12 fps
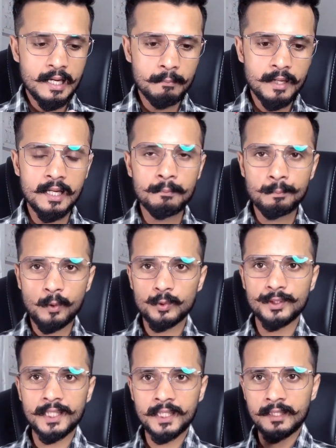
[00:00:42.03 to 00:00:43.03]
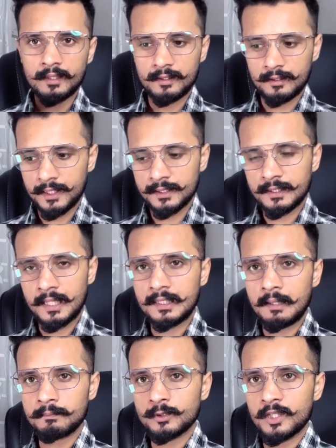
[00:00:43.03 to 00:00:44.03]
एम प्रोजेक्ट के
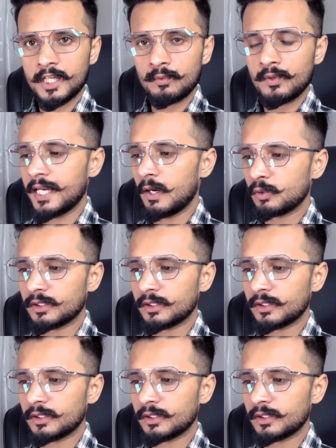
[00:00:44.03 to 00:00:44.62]
साथ आप जुड़े हुए हैं